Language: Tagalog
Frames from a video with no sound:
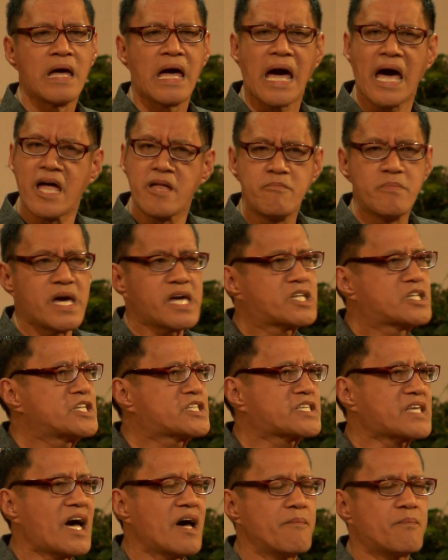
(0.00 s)
and make
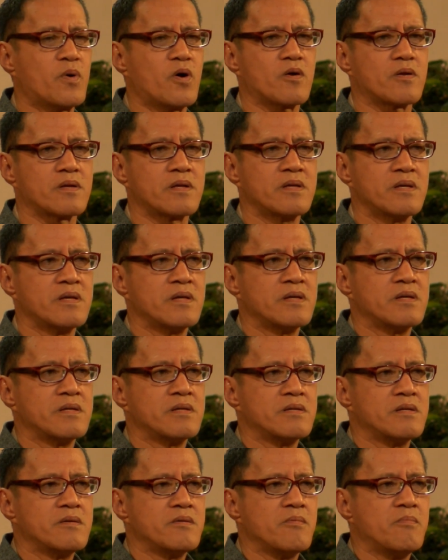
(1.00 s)
disciples.
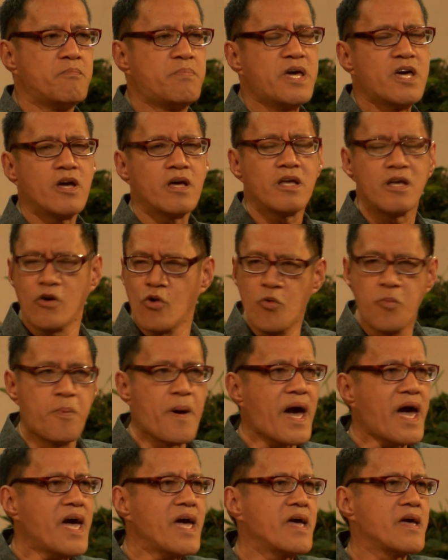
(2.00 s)
Be
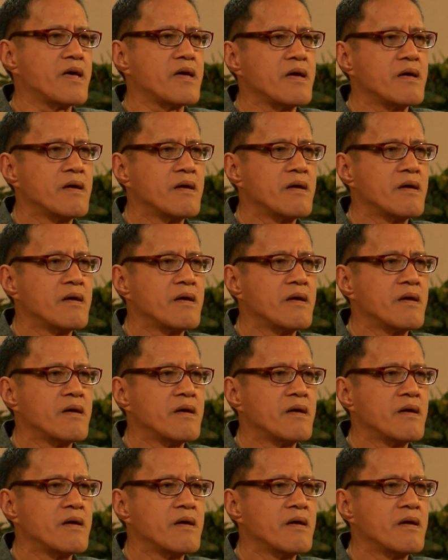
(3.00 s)
obey.